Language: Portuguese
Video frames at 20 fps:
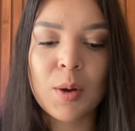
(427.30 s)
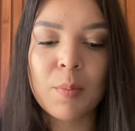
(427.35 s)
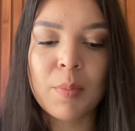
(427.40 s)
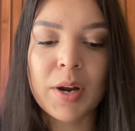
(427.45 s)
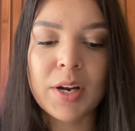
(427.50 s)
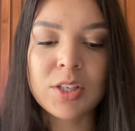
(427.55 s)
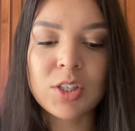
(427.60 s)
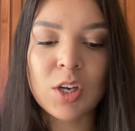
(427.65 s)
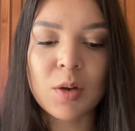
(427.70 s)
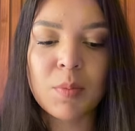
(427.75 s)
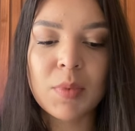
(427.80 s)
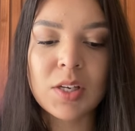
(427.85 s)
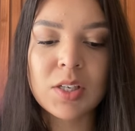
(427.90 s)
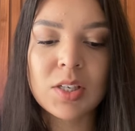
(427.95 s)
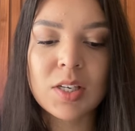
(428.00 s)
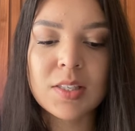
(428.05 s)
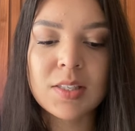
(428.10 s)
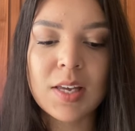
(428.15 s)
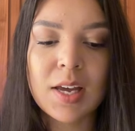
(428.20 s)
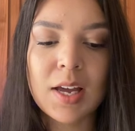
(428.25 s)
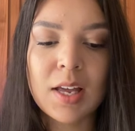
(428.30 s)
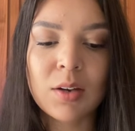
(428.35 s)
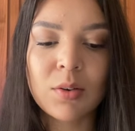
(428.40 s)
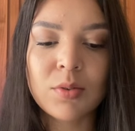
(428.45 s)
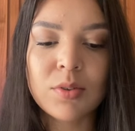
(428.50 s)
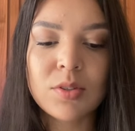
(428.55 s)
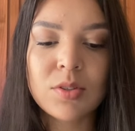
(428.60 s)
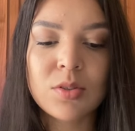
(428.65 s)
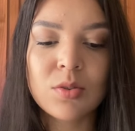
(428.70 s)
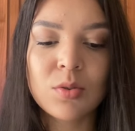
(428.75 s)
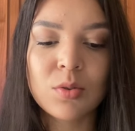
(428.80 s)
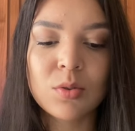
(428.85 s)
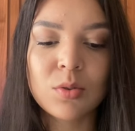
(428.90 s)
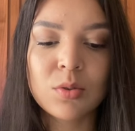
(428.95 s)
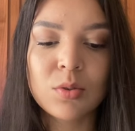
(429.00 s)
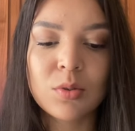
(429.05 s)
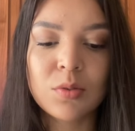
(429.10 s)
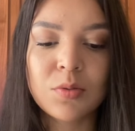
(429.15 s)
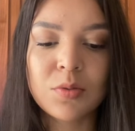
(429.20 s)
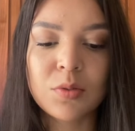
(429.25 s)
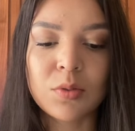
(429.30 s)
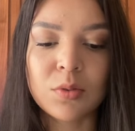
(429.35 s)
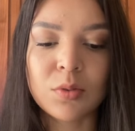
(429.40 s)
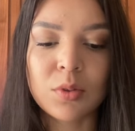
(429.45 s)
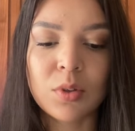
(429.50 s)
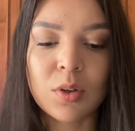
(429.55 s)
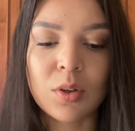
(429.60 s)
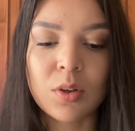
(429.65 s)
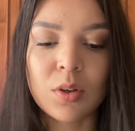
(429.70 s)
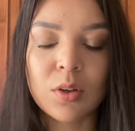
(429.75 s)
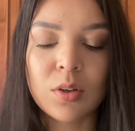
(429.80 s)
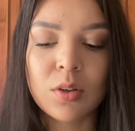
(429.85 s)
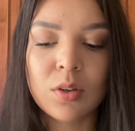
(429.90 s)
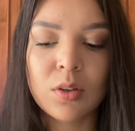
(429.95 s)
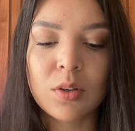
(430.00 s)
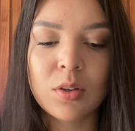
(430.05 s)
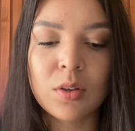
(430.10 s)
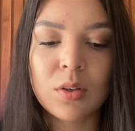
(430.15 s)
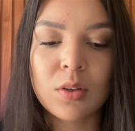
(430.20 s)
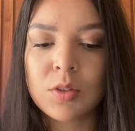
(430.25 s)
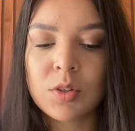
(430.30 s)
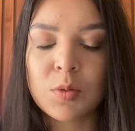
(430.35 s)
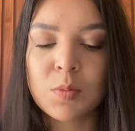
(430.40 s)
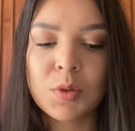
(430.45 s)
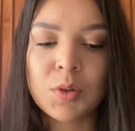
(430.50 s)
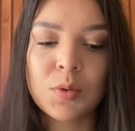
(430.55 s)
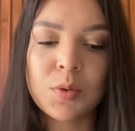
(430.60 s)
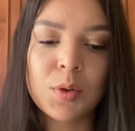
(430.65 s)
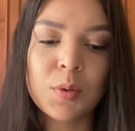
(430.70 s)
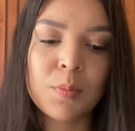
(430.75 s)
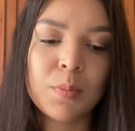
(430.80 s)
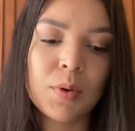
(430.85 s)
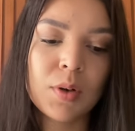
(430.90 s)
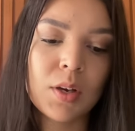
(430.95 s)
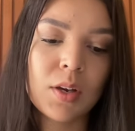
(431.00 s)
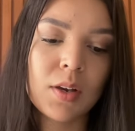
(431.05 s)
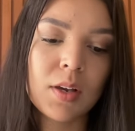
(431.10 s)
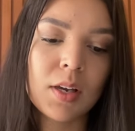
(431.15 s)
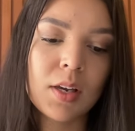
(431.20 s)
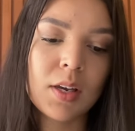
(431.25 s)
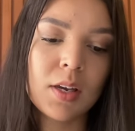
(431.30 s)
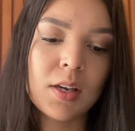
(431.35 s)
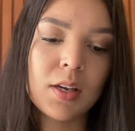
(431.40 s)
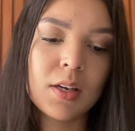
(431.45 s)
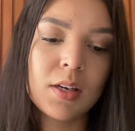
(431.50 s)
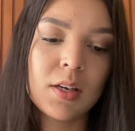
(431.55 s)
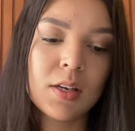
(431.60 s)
praticamente já sai é a luz do, do fundo, ó. Diminuir um pouquinho aqui.